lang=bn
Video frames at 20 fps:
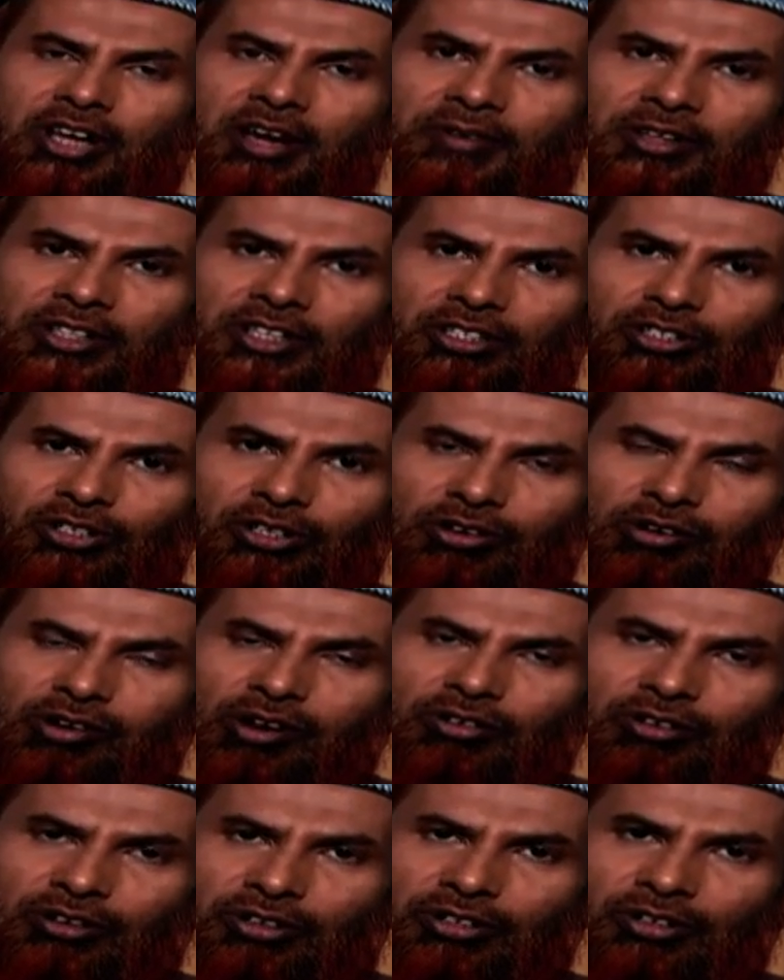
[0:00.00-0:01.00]
কোনটি আমাদের
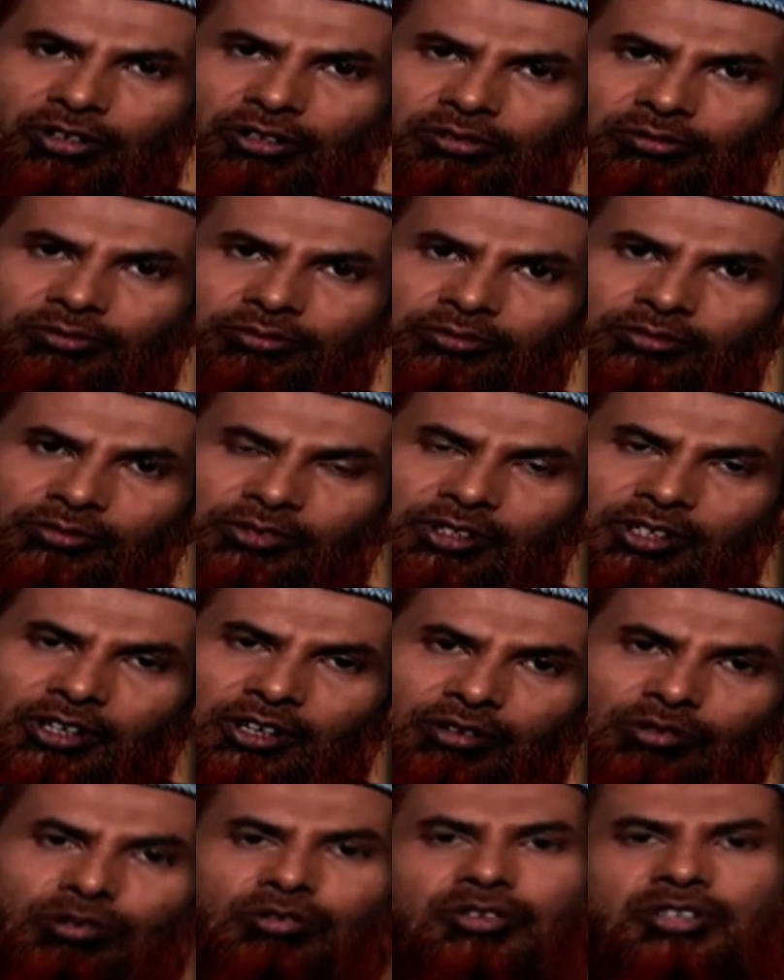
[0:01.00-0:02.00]
জন্য করণীয়
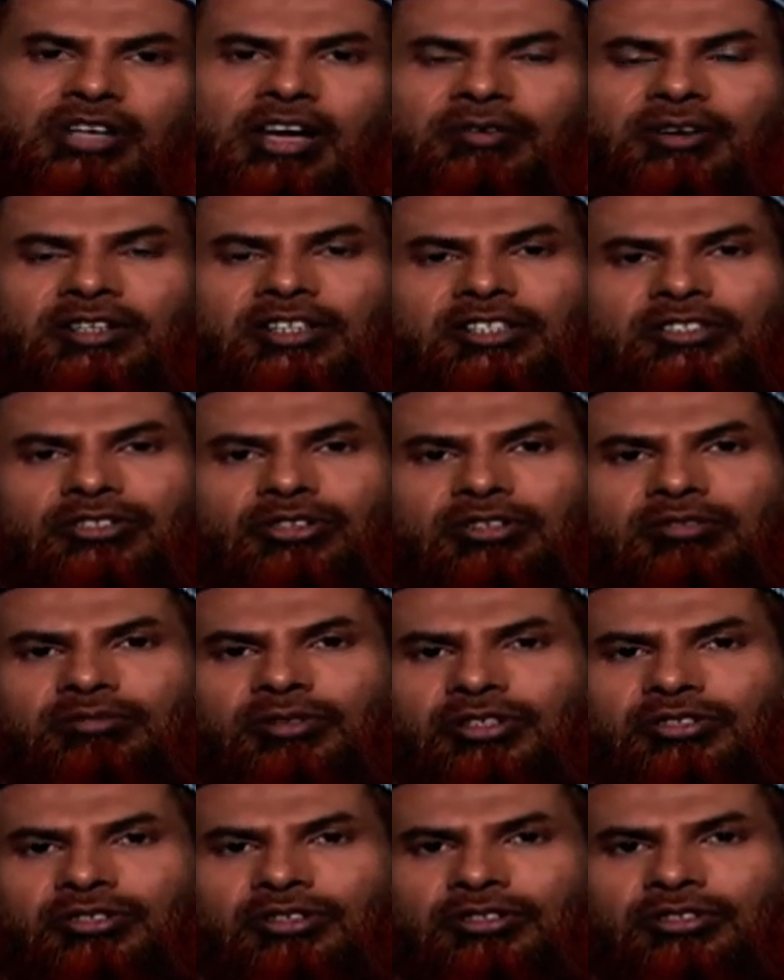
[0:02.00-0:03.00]
কোনটি আমাদের
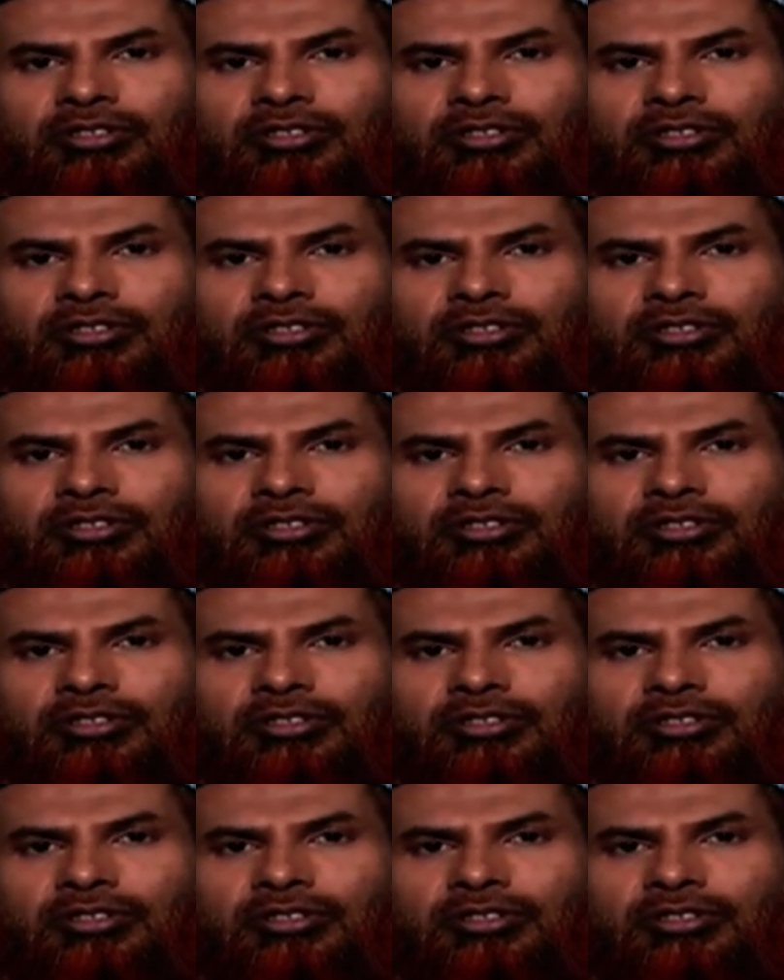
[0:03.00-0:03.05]
জন্য